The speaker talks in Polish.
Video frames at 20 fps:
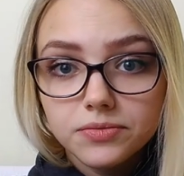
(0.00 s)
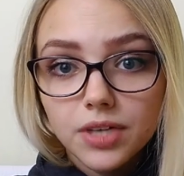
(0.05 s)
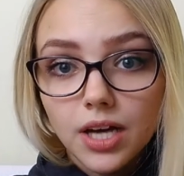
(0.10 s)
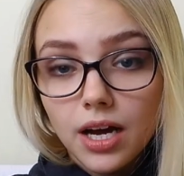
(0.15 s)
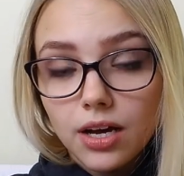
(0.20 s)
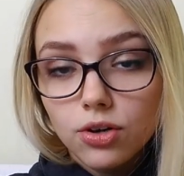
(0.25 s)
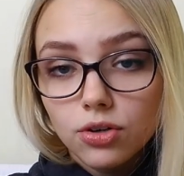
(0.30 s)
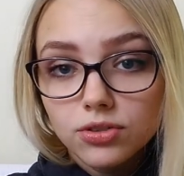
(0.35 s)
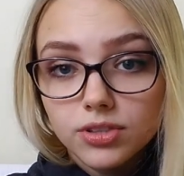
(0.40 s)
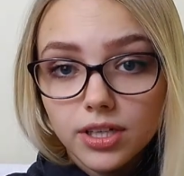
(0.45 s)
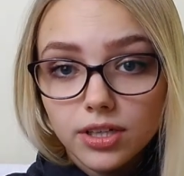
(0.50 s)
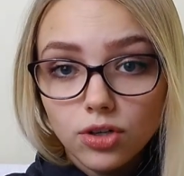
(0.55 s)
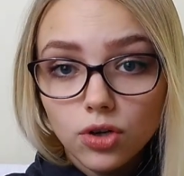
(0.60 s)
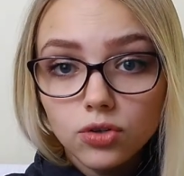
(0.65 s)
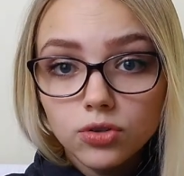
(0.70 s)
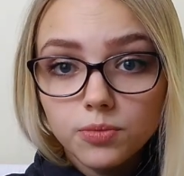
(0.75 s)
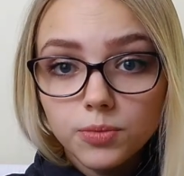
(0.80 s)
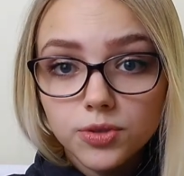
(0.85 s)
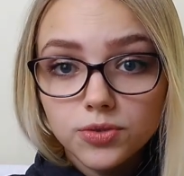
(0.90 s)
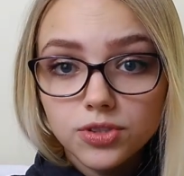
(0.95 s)
a kontakt
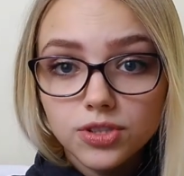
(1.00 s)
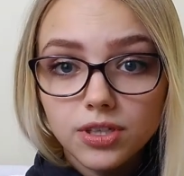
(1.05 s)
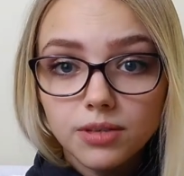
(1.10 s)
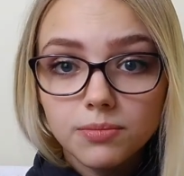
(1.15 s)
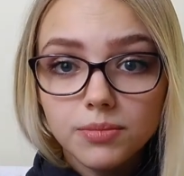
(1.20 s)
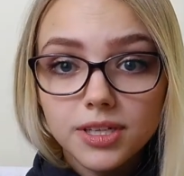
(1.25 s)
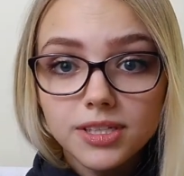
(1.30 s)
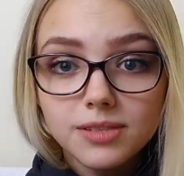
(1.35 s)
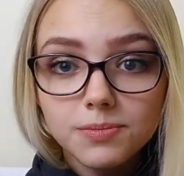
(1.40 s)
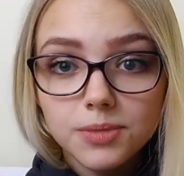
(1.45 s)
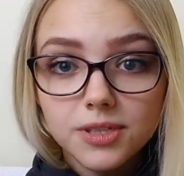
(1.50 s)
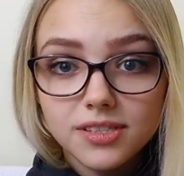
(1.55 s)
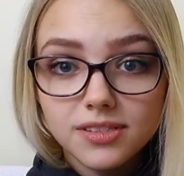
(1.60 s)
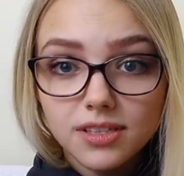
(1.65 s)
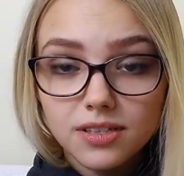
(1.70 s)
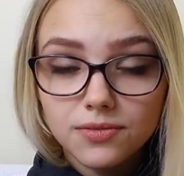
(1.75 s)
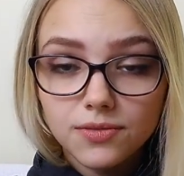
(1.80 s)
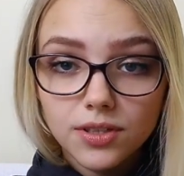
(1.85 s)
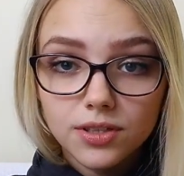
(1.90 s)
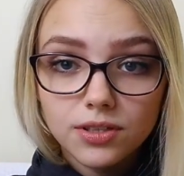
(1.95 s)
odbył się bez
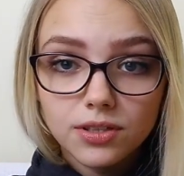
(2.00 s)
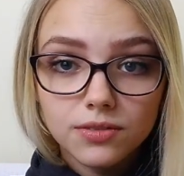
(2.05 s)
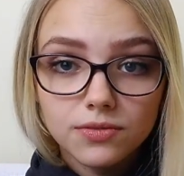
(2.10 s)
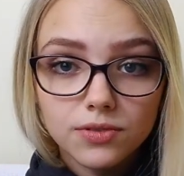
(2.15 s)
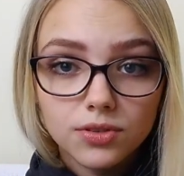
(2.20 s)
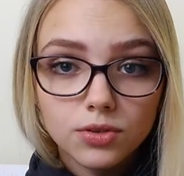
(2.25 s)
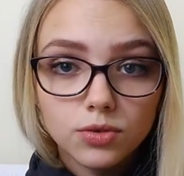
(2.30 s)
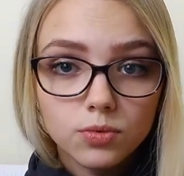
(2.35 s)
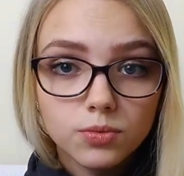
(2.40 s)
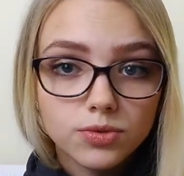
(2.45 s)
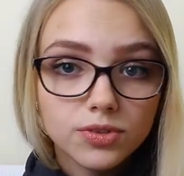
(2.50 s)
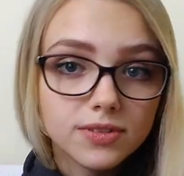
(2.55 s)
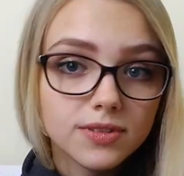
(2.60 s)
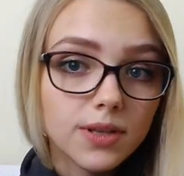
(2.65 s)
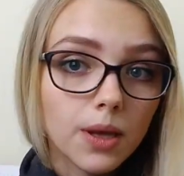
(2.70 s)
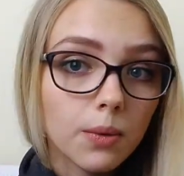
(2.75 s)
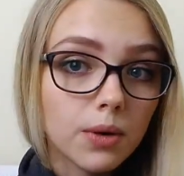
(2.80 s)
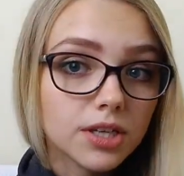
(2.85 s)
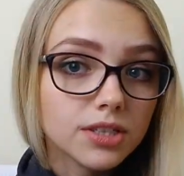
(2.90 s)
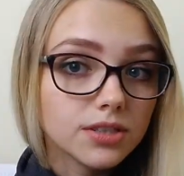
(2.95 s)
prezerwatywy lub
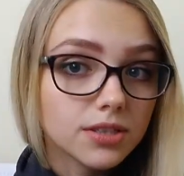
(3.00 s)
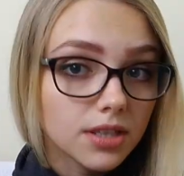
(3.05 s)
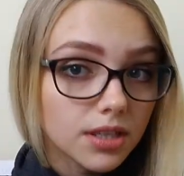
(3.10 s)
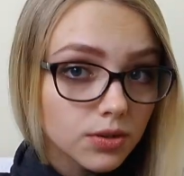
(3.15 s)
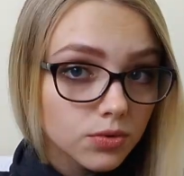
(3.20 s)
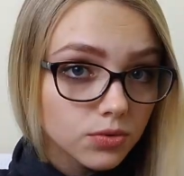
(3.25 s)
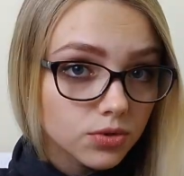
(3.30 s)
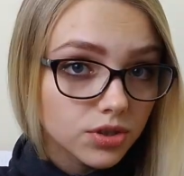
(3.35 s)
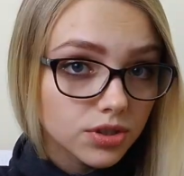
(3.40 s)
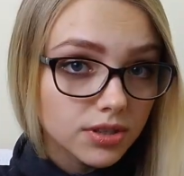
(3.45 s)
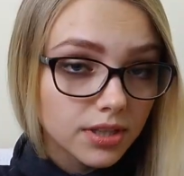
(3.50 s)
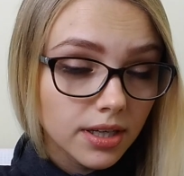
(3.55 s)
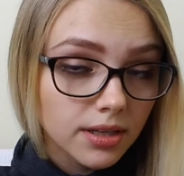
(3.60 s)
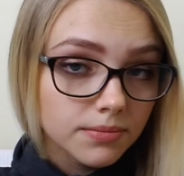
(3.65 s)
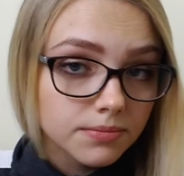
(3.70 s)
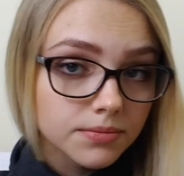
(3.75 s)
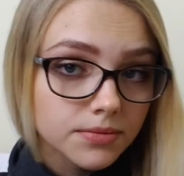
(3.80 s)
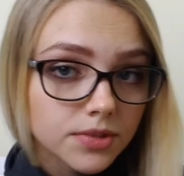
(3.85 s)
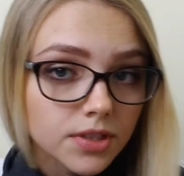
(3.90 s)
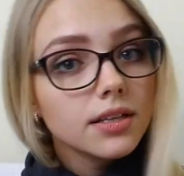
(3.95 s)
została źle użyta,
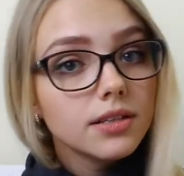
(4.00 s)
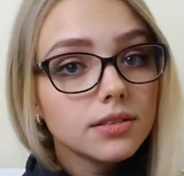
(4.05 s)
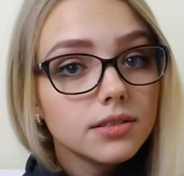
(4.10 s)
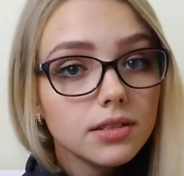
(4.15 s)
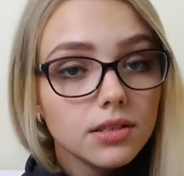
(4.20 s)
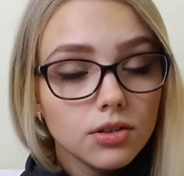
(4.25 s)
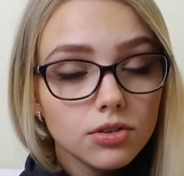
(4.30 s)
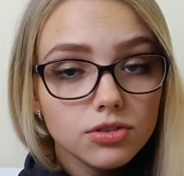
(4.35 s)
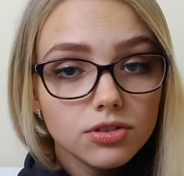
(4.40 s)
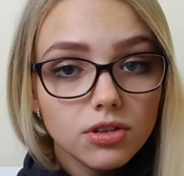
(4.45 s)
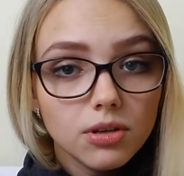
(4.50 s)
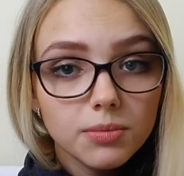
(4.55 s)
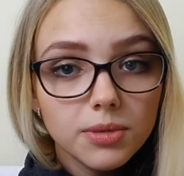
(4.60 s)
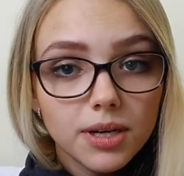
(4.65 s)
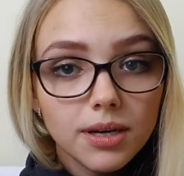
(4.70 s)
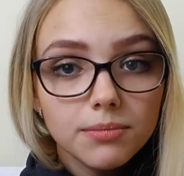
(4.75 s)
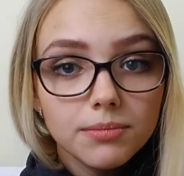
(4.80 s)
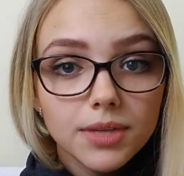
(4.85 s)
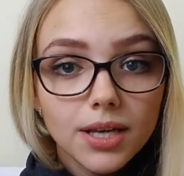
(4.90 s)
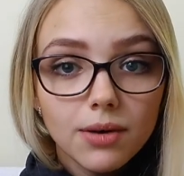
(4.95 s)
gdy
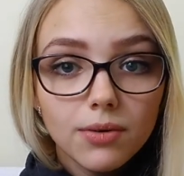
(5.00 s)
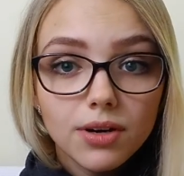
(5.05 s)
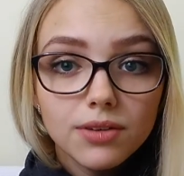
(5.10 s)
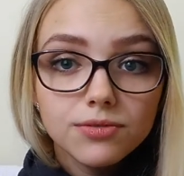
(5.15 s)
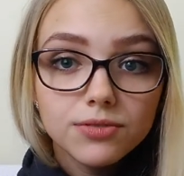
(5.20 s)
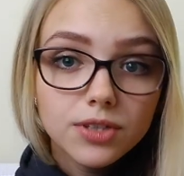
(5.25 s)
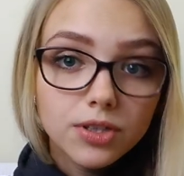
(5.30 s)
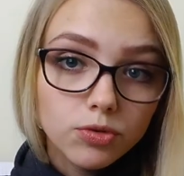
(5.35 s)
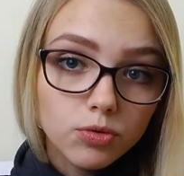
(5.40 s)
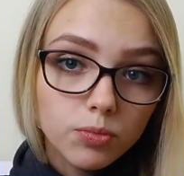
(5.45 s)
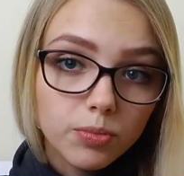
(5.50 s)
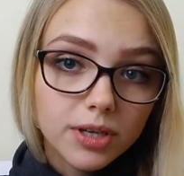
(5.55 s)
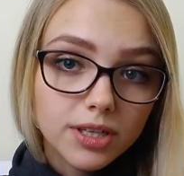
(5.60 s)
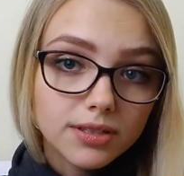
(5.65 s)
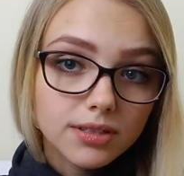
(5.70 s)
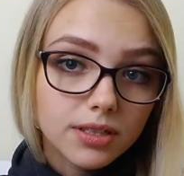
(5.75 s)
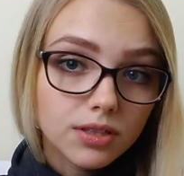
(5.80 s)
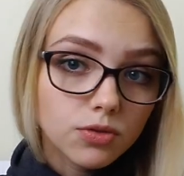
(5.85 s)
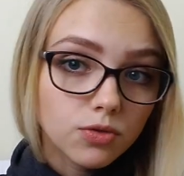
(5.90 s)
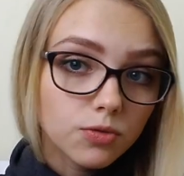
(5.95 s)
osoba miała wielu
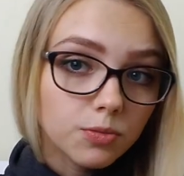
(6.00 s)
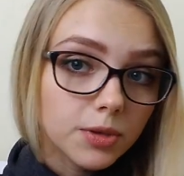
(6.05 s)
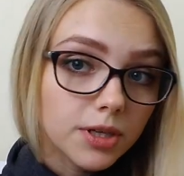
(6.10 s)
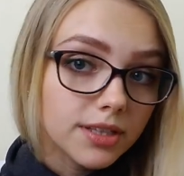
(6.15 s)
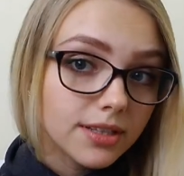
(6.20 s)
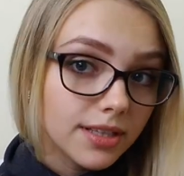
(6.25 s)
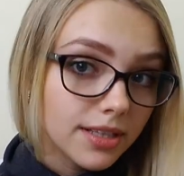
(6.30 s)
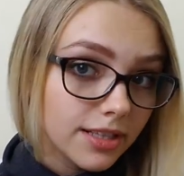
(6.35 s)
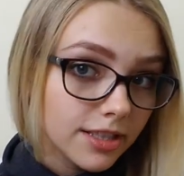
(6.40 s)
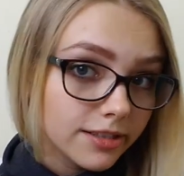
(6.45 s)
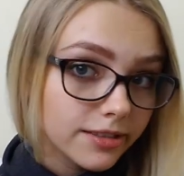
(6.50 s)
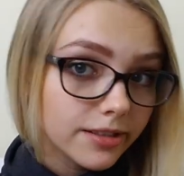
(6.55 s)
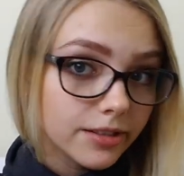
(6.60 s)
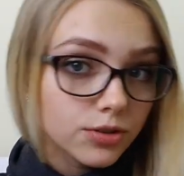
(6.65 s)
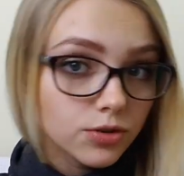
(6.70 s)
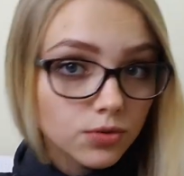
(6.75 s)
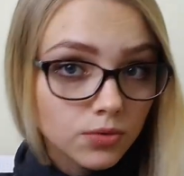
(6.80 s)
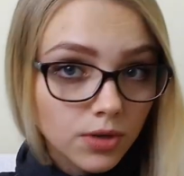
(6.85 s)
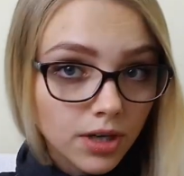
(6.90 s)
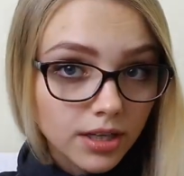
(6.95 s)
partnerów, partnerek
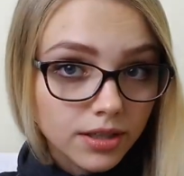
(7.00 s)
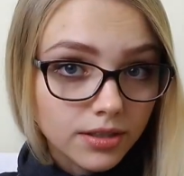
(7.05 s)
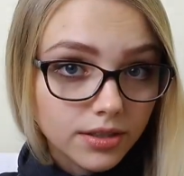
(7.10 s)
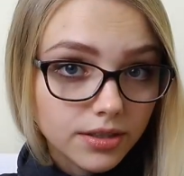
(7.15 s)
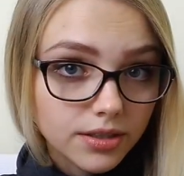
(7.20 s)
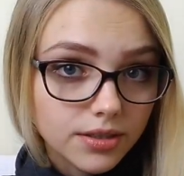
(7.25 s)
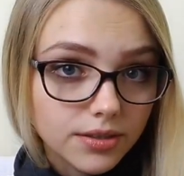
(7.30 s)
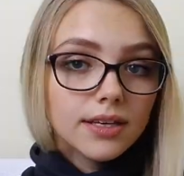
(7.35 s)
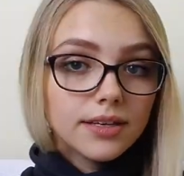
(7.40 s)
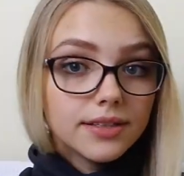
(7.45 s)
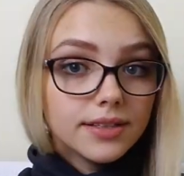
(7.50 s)
seksualnych.